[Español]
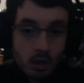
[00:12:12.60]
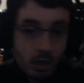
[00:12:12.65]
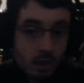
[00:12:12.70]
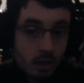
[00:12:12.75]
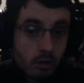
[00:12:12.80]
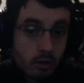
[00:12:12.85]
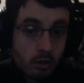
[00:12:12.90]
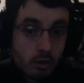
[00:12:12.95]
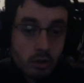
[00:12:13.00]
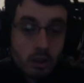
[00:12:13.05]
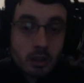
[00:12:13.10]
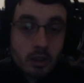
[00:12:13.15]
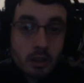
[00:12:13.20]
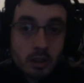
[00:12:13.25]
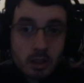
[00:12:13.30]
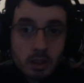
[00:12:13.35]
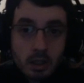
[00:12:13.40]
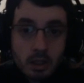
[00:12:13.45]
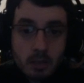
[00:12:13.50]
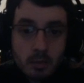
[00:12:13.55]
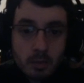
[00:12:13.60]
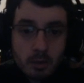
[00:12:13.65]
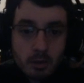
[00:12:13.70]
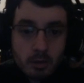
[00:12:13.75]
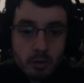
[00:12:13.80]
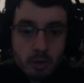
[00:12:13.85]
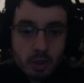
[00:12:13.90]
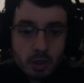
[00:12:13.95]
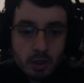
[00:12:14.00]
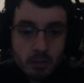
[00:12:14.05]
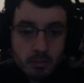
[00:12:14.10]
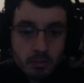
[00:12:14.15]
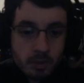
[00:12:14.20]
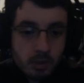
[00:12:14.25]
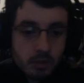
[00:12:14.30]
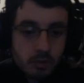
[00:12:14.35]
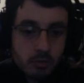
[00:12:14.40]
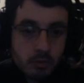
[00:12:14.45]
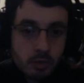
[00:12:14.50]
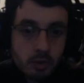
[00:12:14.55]
Dos cartas de equipo como
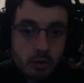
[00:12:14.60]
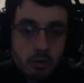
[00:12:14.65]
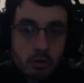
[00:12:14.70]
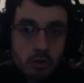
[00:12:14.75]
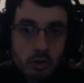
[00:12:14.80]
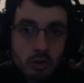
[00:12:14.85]
siempre, yo meto los